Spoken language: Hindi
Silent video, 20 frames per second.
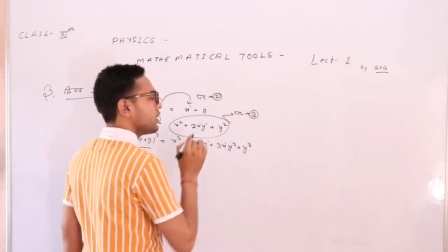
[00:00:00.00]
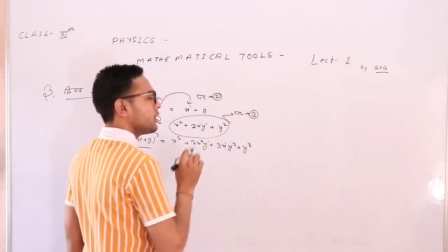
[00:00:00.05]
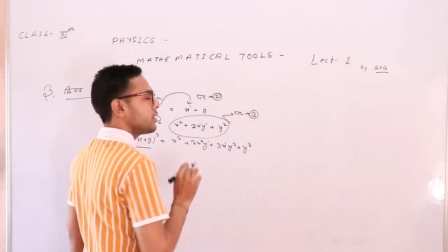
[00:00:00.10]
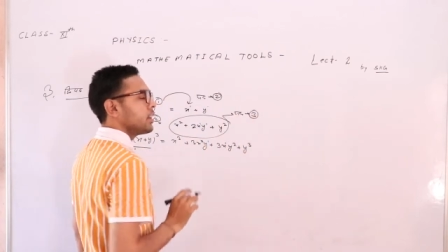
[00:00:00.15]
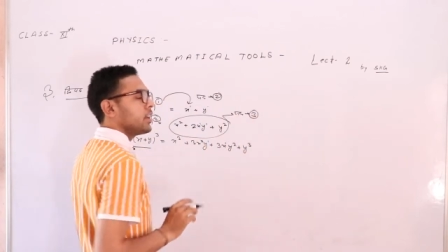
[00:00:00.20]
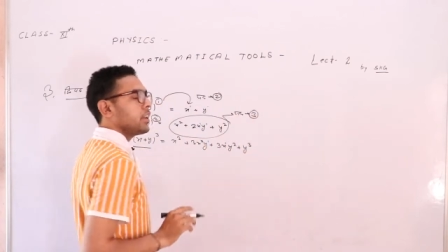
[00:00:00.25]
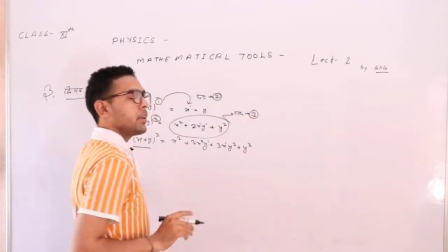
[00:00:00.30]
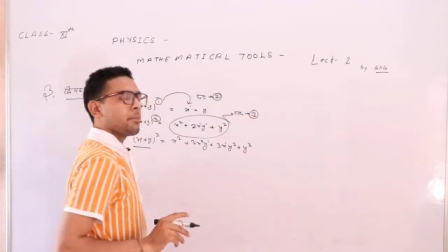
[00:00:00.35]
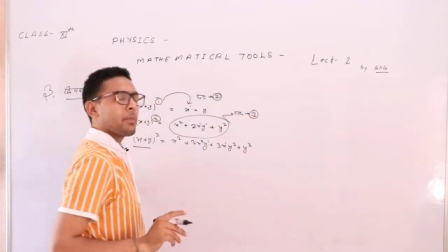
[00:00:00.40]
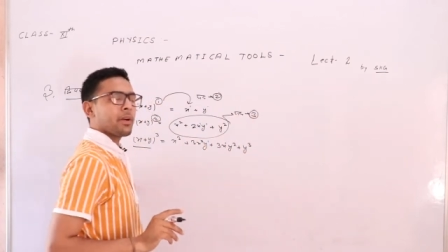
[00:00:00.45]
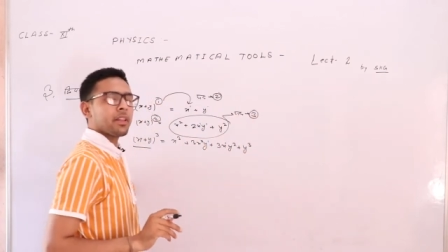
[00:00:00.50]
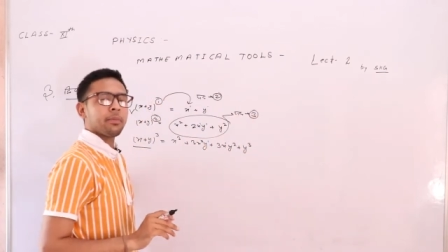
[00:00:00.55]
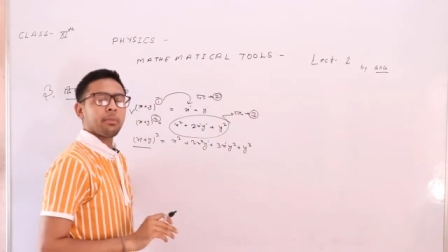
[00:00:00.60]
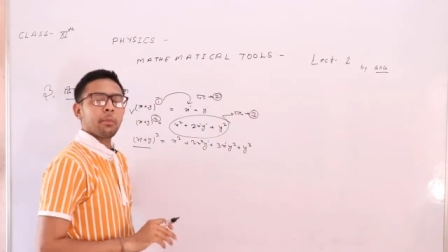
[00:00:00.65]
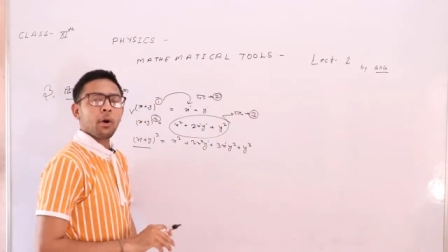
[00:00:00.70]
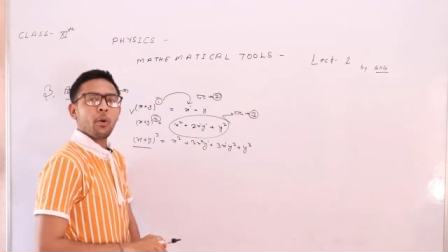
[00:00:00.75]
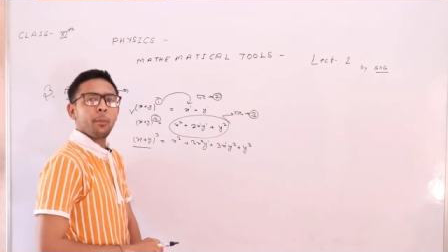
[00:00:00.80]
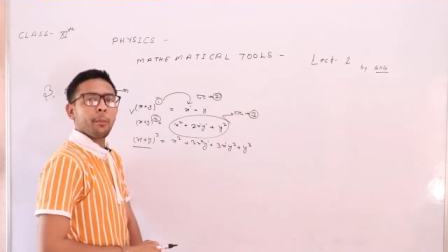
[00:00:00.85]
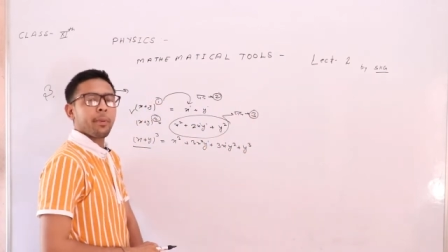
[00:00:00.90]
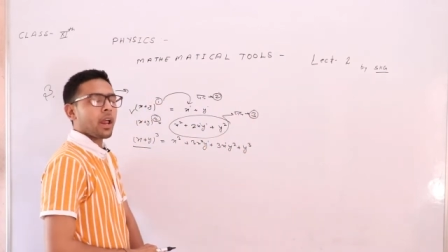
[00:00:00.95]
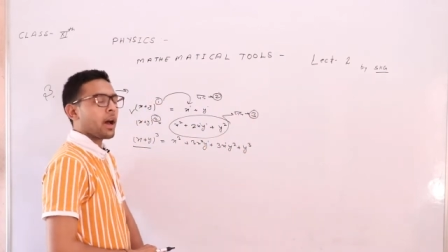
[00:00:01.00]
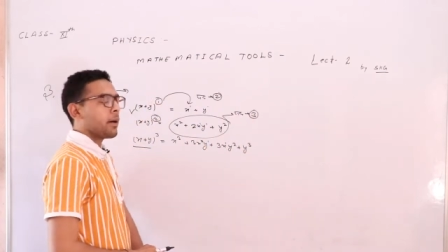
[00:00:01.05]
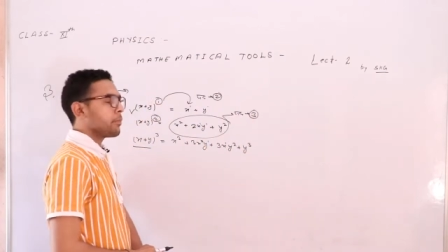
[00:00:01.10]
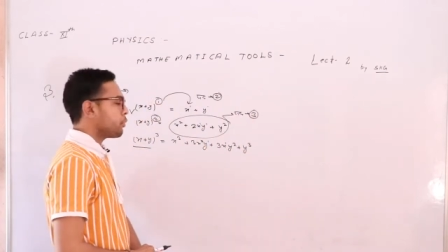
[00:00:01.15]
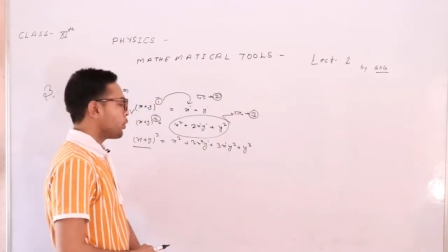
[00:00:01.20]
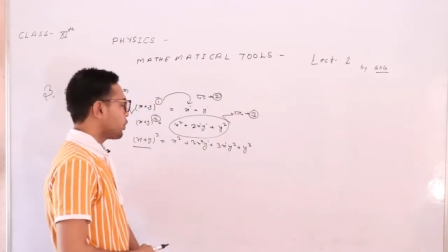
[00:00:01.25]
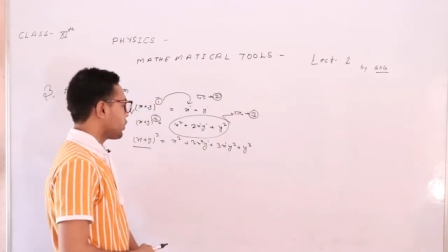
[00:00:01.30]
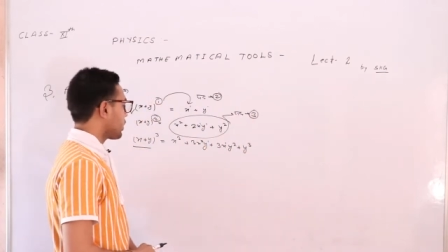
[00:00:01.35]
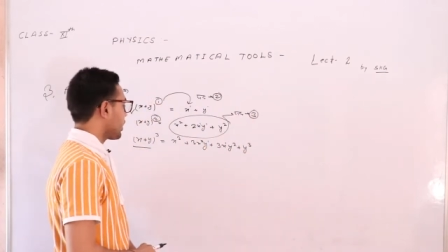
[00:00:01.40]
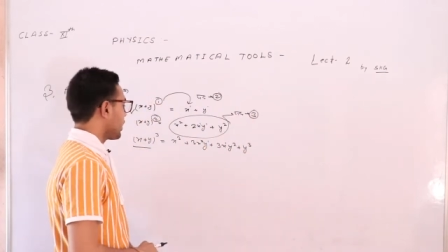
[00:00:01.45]
तीन पद
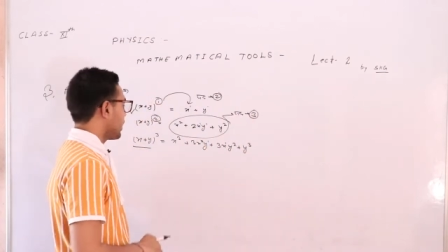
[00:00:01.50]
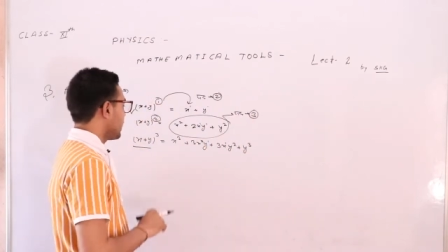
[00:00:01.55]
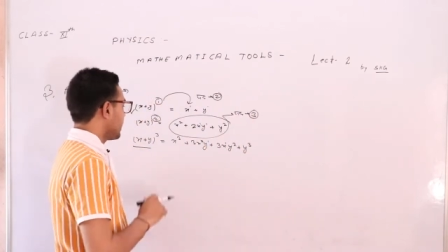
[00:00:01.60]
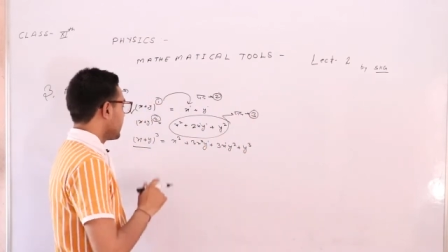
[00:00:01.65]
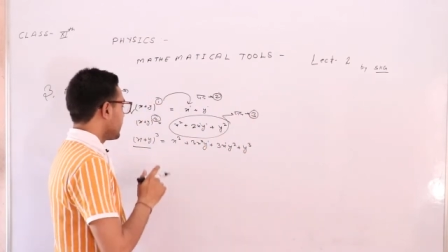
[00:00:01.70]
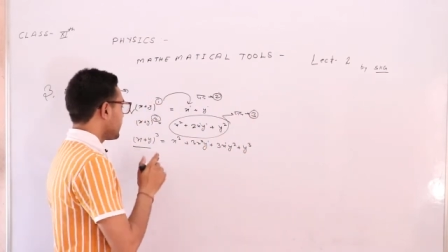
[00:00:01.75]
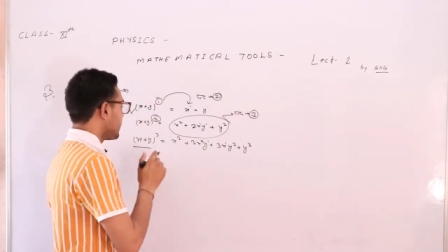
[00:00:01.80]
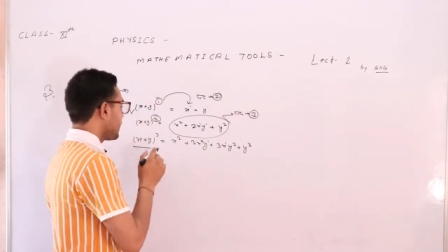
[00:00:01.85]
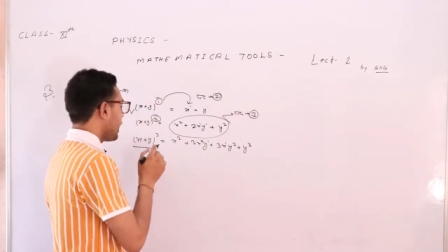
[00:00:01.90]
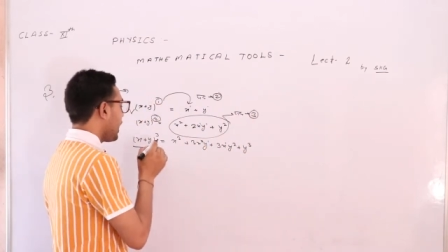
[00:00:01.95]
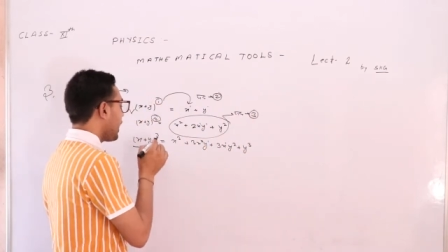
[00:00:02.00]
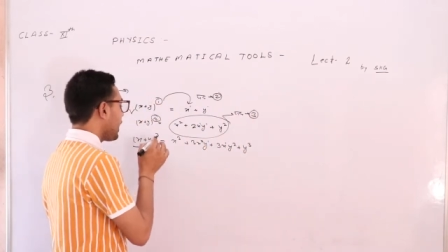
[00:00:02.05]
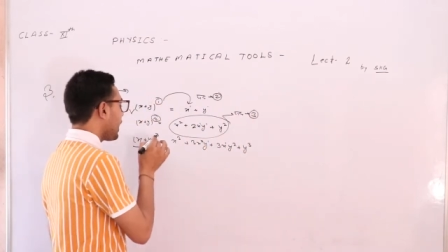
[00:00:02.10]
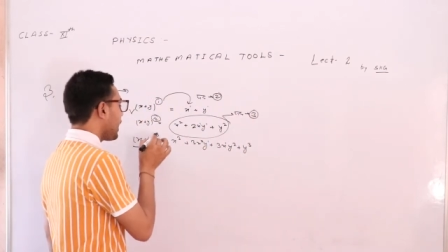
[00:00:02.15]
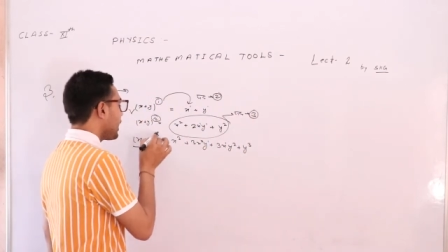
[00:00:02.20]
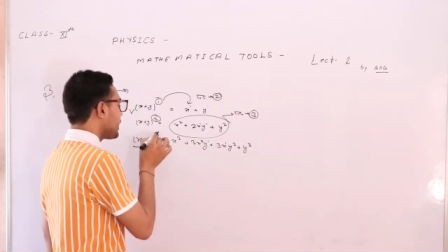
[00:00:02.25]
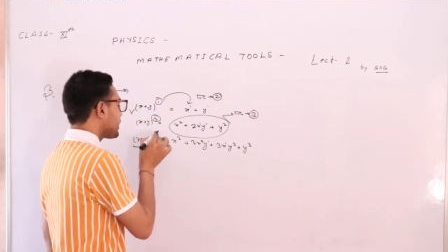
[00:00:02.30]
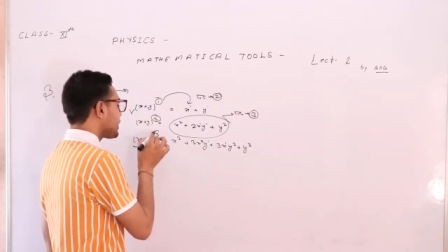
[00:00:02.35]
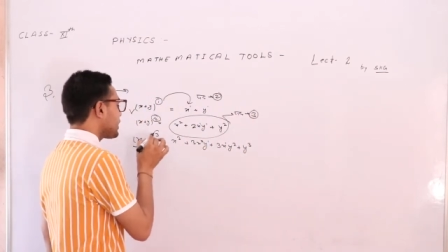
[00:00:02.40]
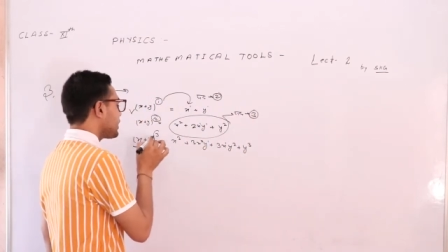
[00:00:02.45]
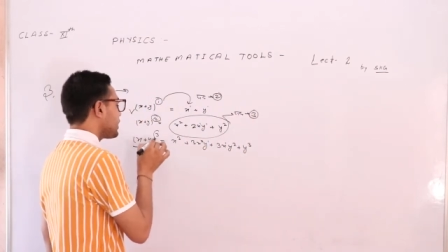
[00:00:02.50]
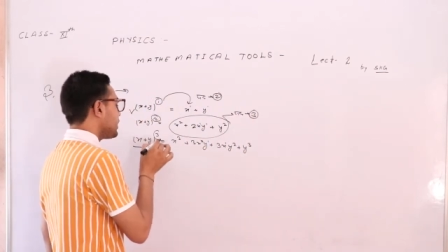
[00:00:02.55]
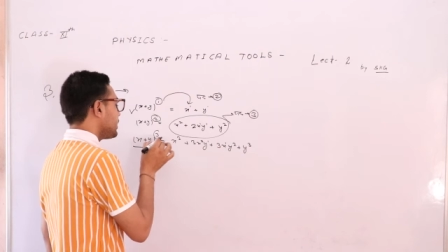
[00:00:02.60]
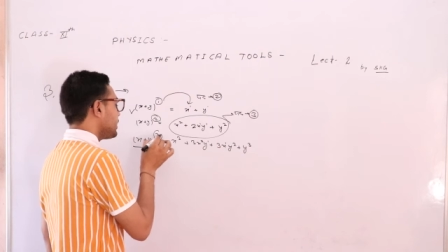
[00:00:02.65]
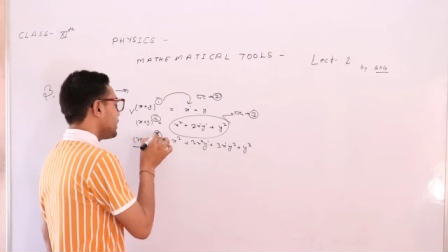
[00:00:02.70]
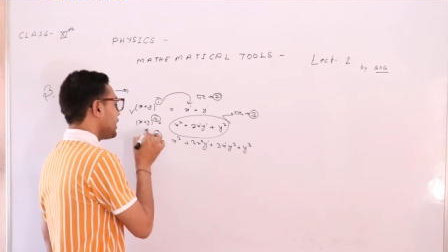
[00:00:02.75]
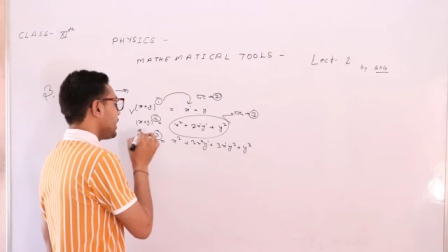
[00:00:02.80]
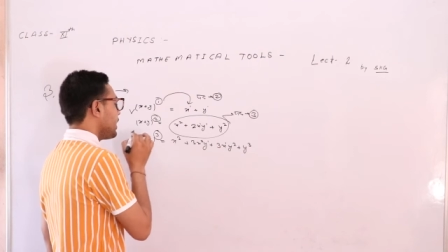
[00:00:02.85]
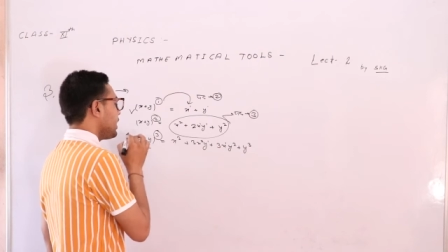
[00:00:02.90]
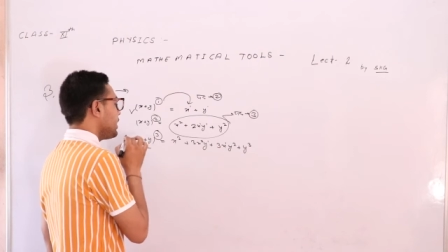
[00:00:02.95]
प्राप्त होते यहाँ घात
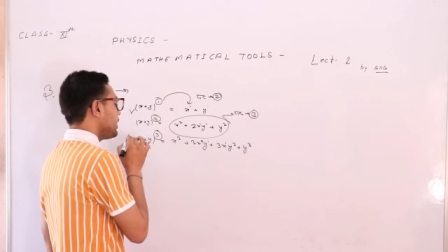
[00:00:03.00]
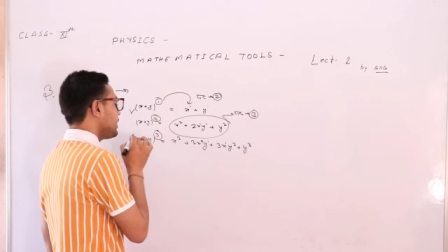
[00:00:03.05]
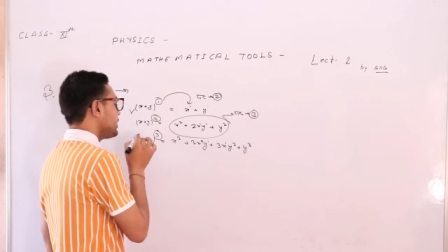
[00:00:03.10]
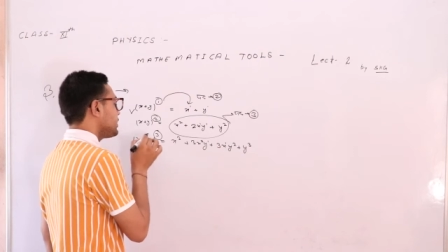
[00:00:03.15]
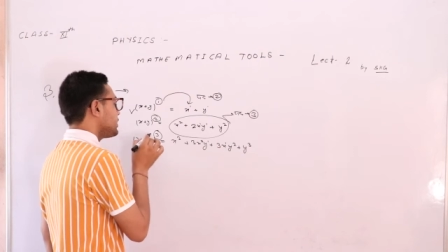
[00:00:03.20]
कितनी है